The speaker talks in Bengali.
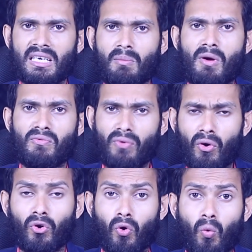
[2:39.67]
নাম্বার
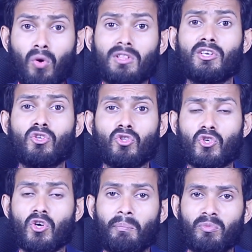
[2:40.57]
ফোর অতিরিক্ত
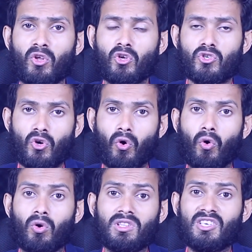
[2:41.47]
স্বপ্নদোষ ও
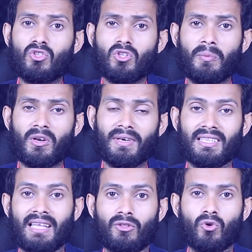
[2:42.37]
অতিরিক্ত
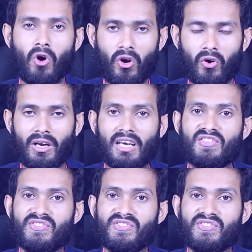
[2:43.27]
পরিমাণে ধাতু ক্ষয় হলে